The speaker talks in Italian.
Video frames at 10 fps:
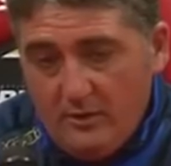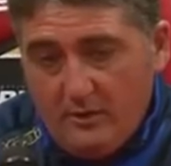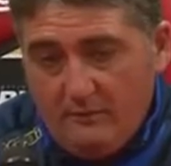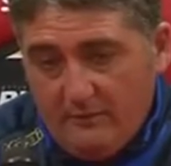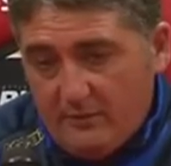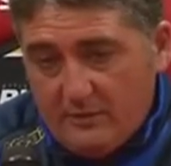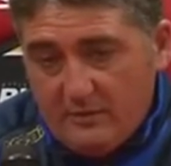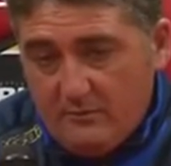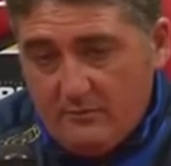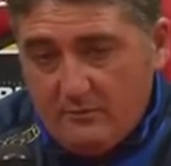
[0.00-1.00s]
e invece
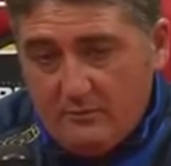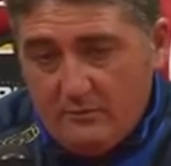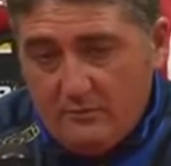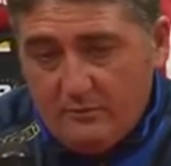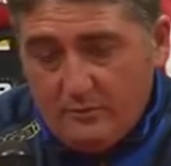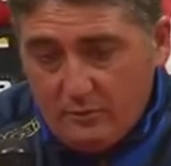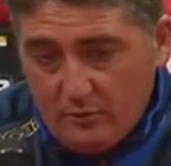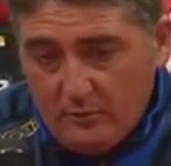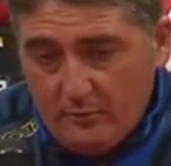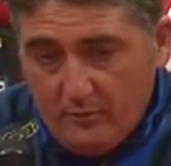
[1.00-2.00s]
siamo
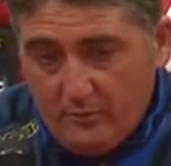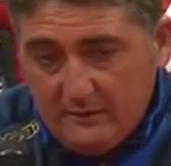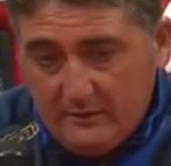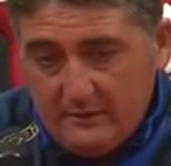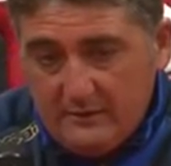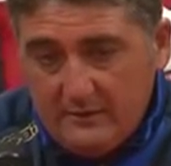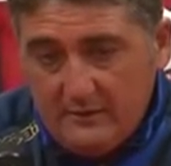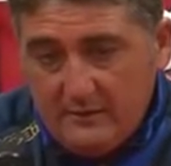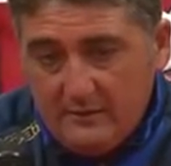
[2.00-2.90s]
purtroppo andati,